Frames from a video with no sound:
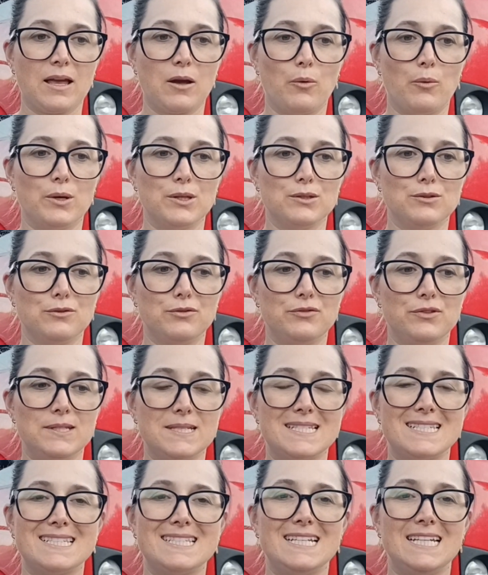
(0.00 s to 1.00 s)
quando eu
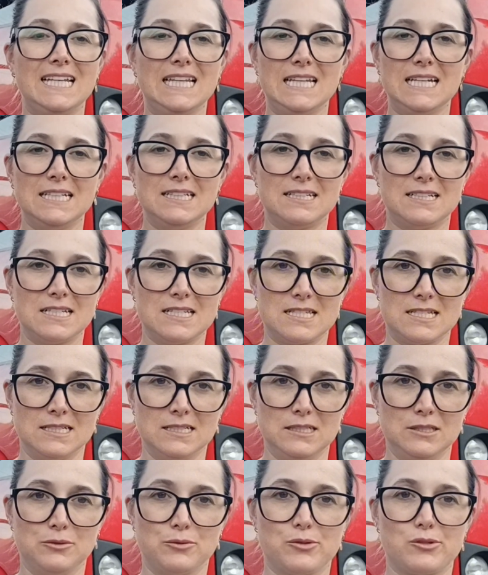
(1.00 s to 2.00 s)
fiz 33
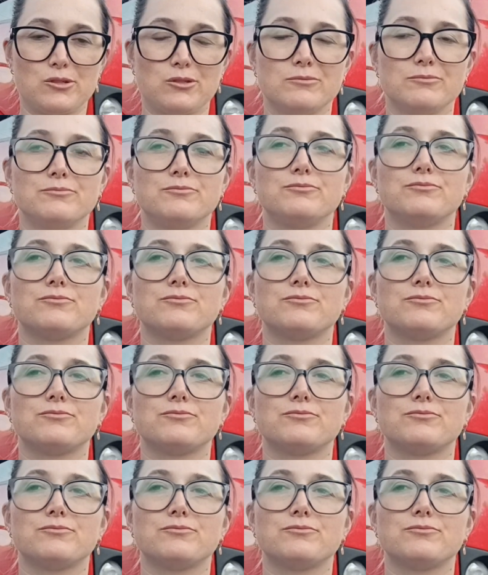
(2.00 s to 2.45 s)
anos,